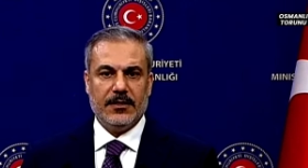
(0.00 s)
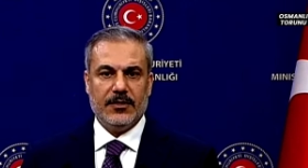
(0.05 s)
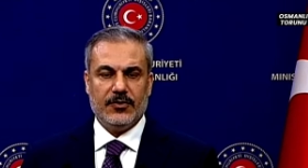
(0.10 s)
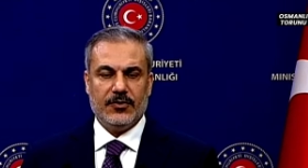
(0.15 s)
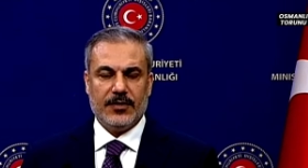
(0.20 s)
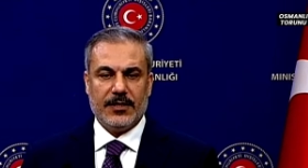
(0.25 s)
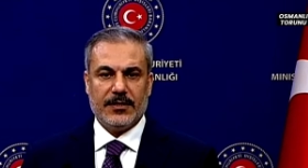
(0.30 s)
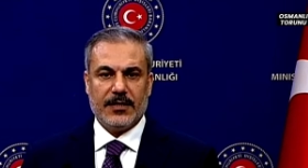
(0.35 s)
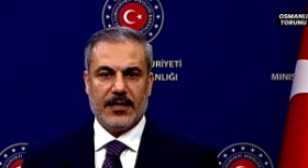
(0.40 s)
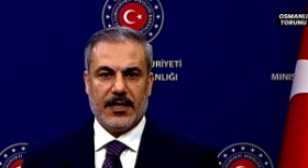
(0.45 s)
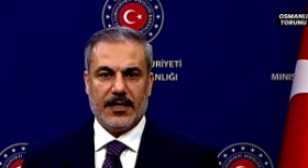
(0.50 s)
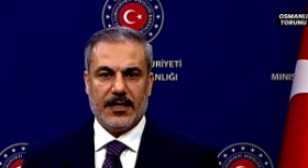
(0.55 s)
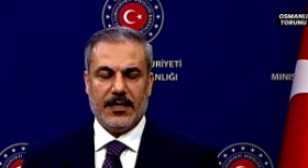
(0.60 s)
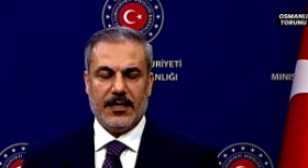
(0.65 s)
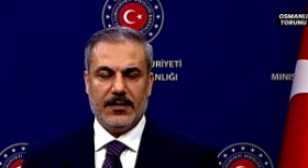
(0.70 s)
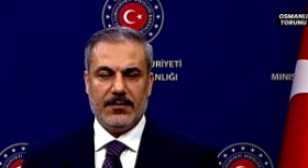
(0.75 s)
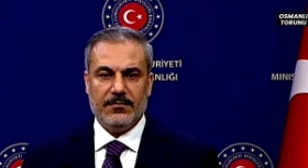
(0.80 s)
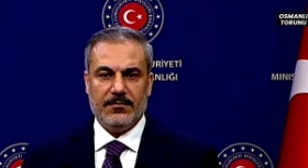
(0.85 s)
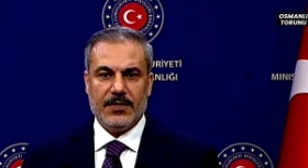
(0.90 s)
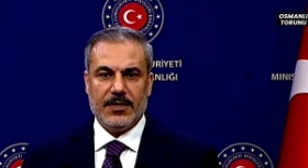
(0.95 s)

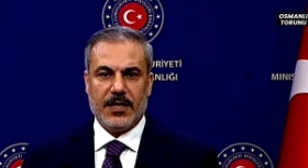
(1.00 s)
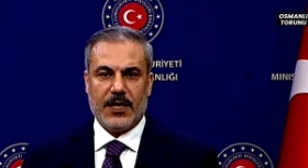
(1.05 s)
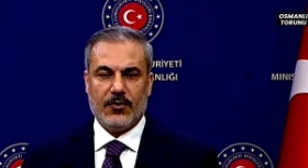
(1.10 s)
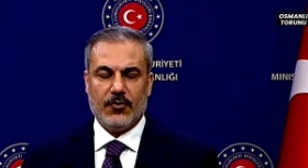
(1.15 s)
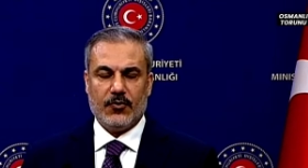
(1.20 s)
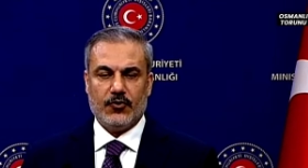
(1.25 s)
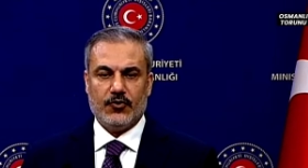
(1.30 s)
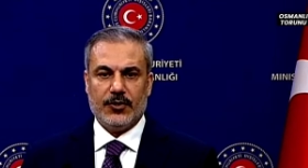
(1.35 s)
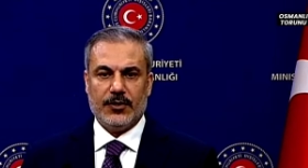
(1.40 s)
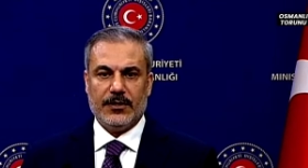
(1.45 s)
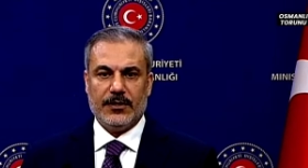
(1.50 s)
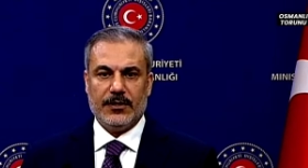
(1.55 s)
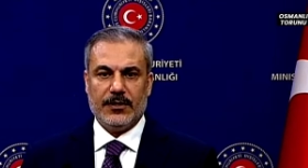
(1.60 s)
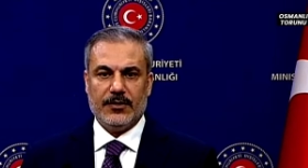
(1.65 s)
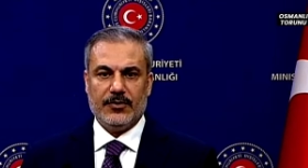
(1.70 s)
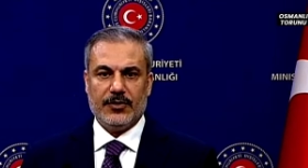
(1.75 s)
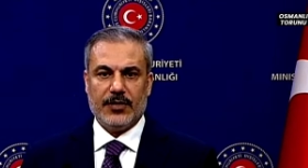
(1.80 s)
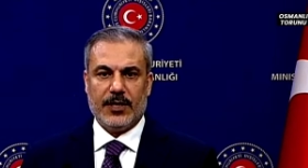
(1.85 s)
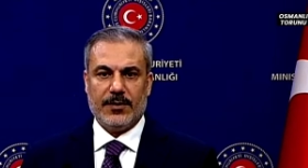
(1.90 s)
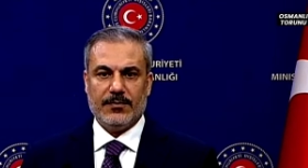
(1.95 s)
cezaya bir an önce
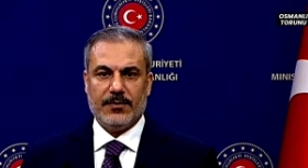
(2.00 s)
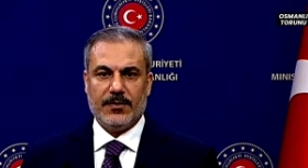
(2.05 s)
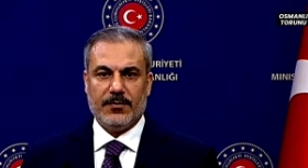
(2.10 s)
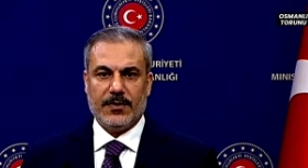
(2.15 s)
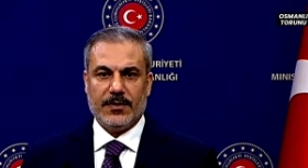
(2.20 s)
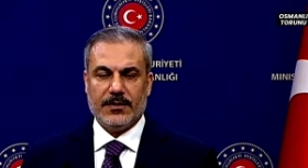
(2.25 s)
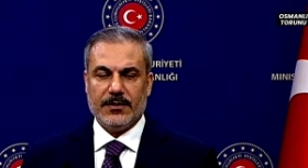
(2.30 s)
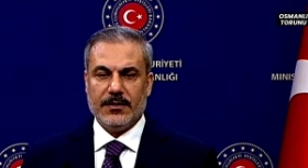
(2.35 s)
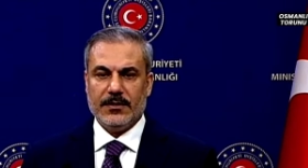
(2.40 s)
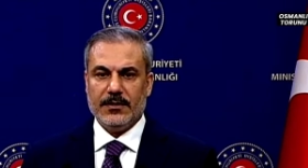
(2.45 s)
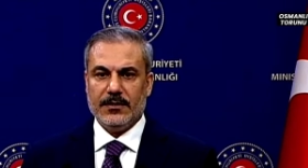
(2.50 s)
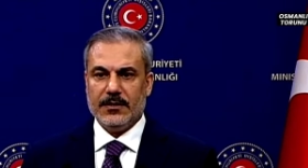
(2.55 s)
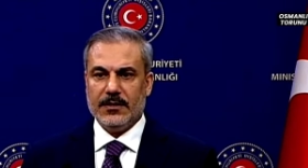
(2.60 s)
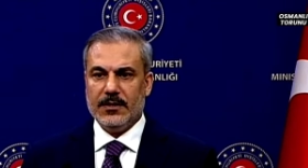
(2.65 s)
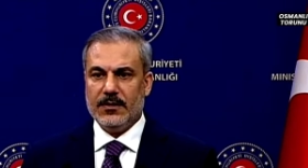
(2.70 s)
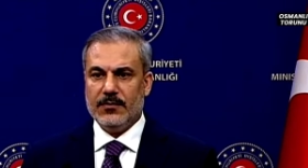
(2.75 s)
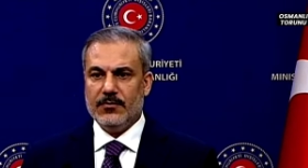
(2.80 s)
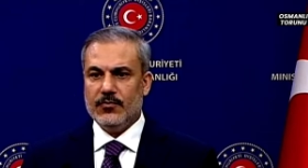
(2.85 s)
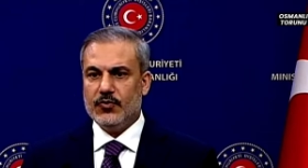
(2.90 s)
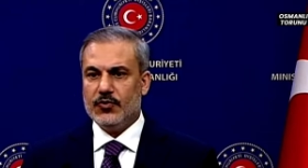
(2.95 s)
çarptılmasının
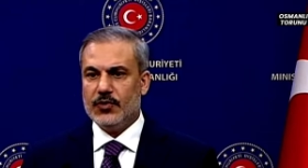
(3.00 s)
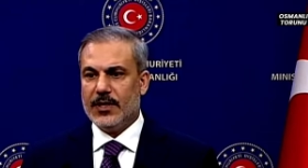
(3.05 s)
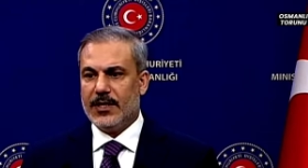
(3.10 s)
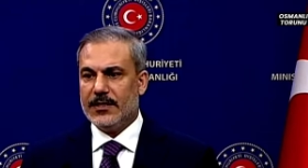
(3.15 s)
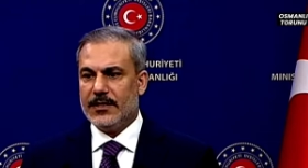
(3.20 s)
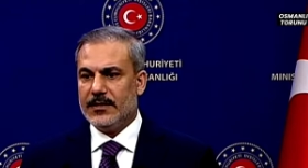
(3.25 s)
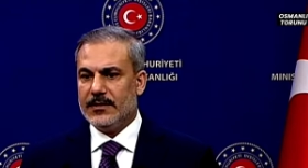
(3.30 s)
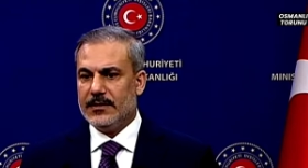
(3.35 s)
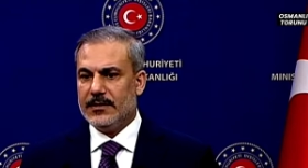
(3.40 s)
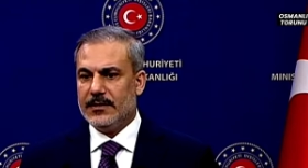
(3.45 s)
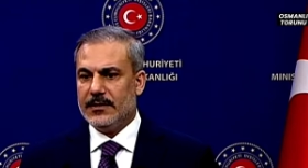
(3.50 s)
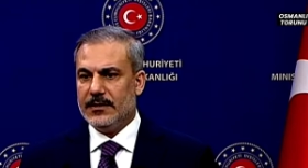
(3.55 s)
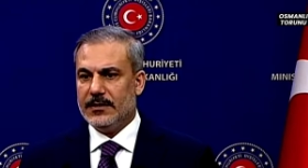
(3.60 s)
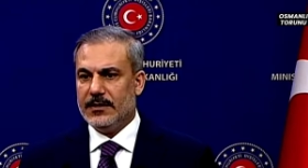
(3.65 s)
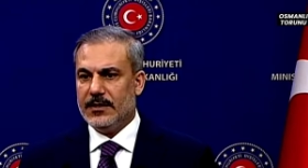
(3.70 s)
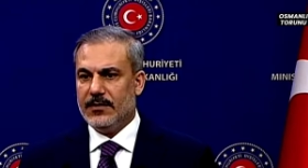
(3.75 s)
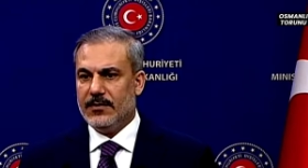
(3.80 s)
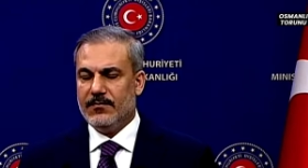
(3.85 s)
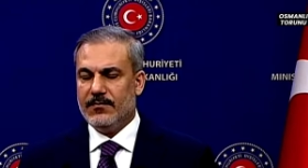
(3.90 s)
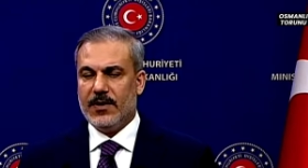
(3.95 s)
mücadelesini
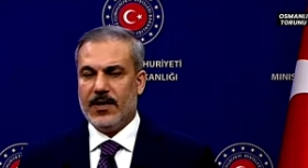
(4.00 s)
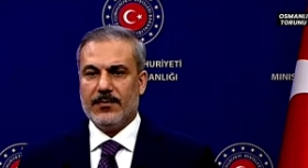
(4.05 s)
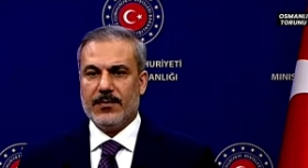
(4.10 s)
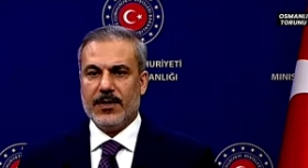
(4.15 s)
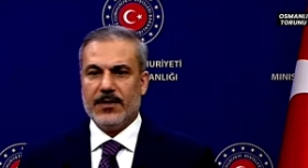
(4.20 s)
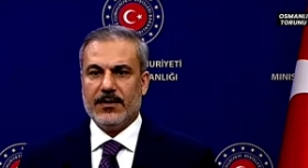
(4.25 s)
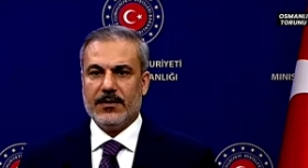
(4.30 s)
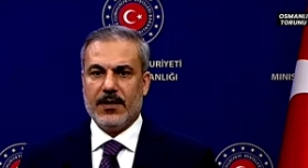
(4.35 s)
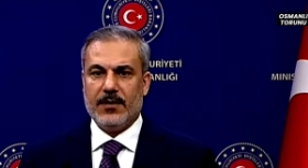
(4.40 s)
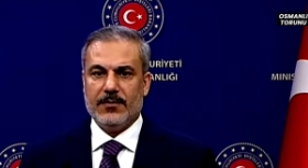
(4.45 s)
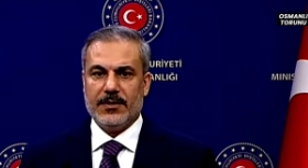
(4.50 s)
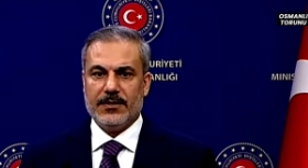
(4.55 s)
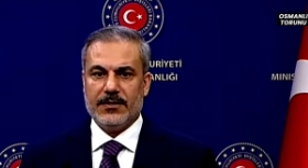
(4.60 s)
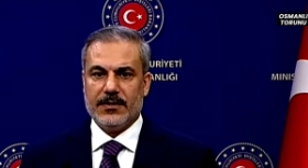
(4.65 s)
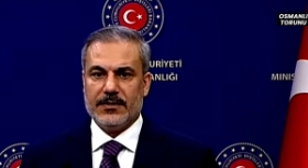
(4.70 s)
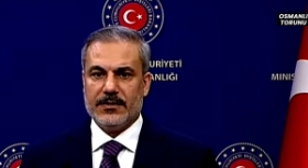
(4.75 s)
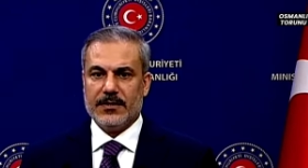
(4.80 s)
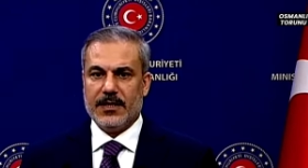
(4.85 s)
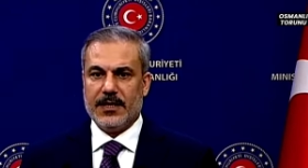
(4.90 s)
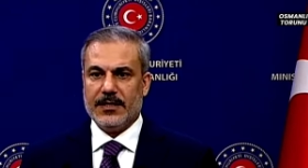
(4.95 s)
vermeye devam
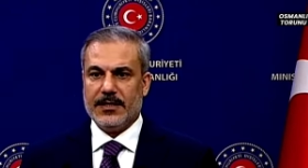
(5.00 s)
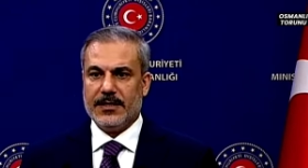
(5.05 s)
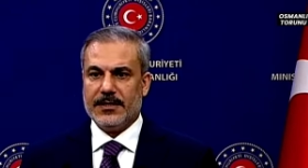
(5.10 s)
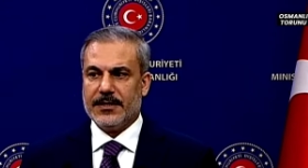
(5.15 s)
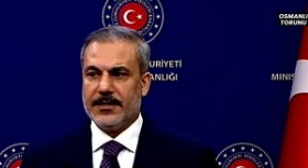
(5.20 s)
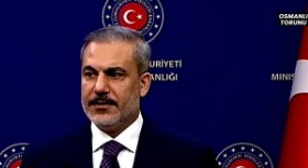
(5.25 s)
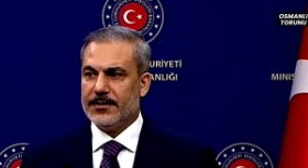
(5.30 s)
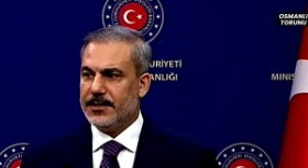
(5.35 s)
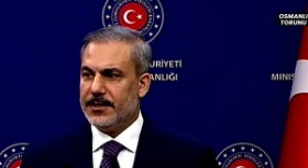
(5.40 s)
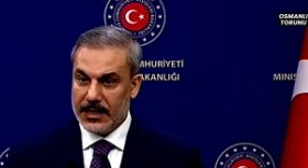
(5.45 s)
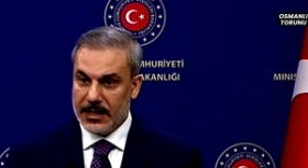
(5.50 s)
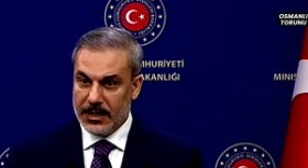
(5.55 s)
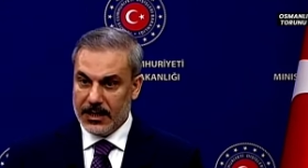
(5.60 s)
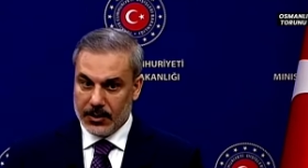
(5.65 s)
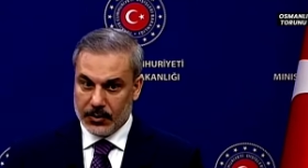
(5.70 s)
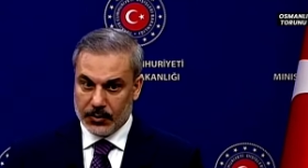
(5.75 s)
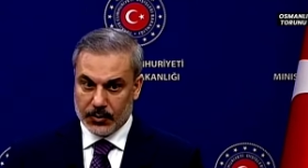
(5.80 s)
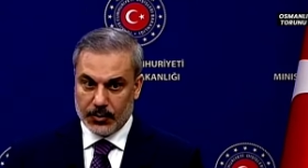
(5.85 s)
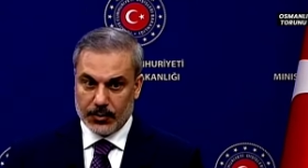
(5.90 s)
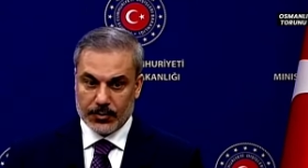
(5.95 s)
edeceğiz değerli arkadaşlar.
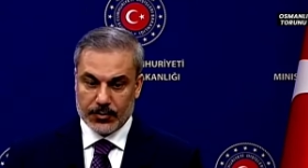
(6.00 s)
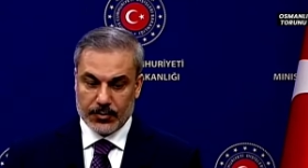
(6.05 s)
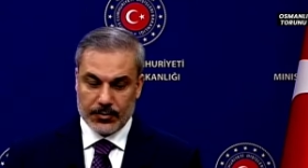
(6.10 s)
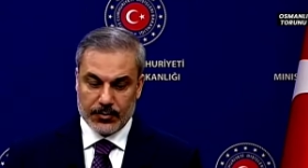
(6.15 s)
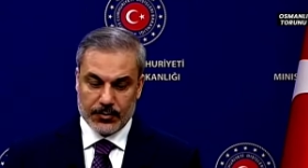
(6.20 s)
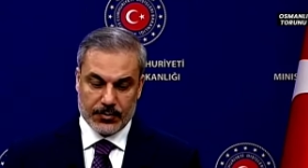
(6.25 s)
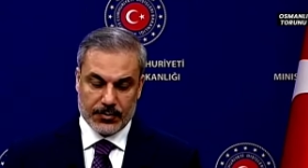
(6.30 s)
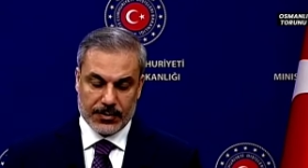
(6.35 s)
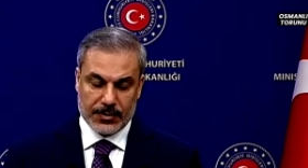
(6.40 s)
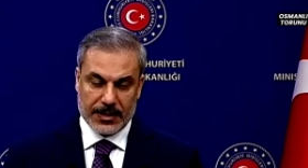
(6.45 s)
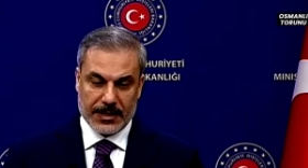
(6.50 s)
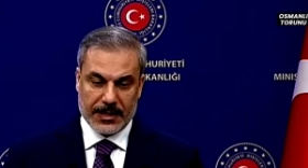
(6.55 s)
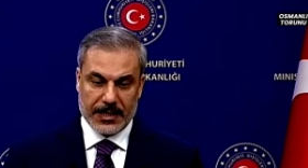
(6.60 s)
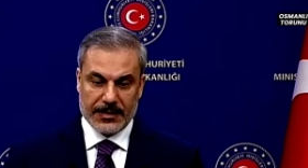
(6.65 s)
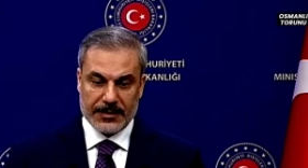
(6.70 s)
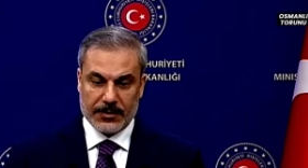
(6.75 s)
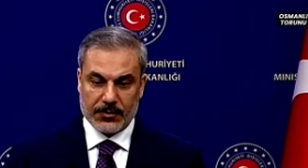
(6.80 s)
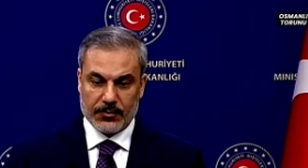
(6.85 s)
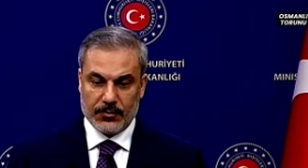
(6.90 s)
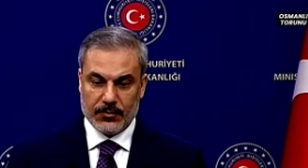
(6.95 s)
Sorduğunuz soruya
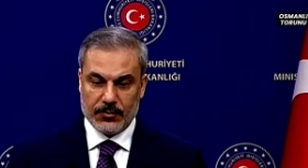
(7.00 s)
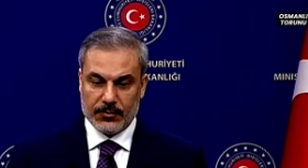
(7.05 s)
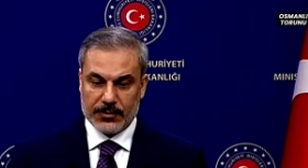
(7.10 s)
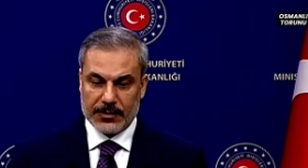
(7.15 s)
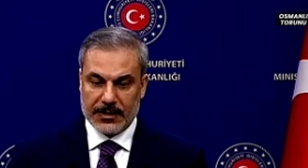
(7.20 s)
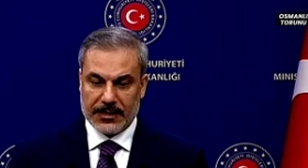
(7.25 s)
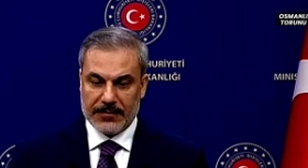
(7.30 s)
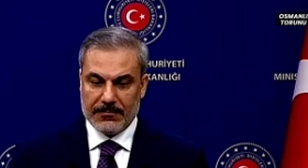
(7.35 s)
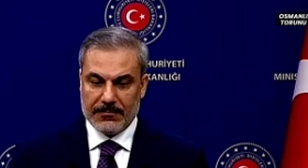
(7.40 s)
gelecek olursak